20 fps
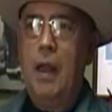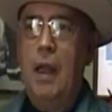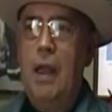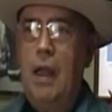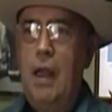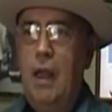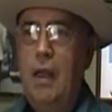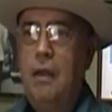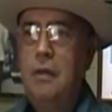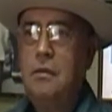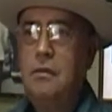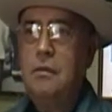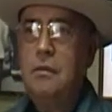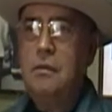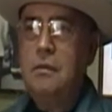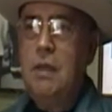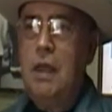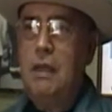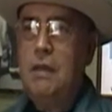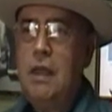eh,
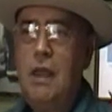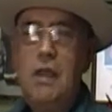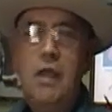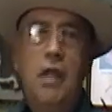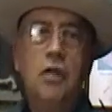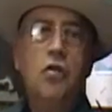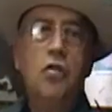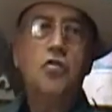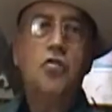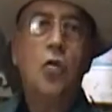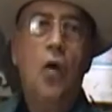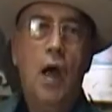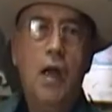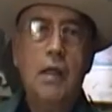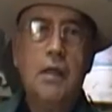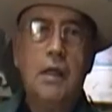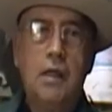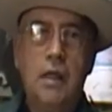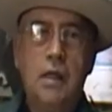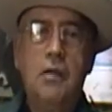extendiendo su
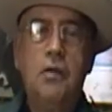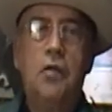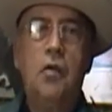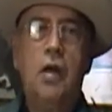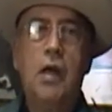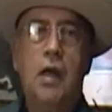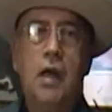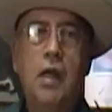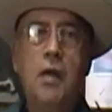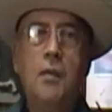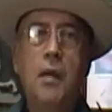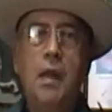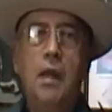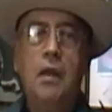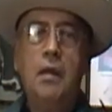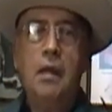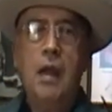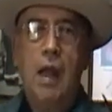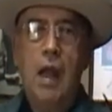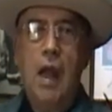arte dentro del régimen de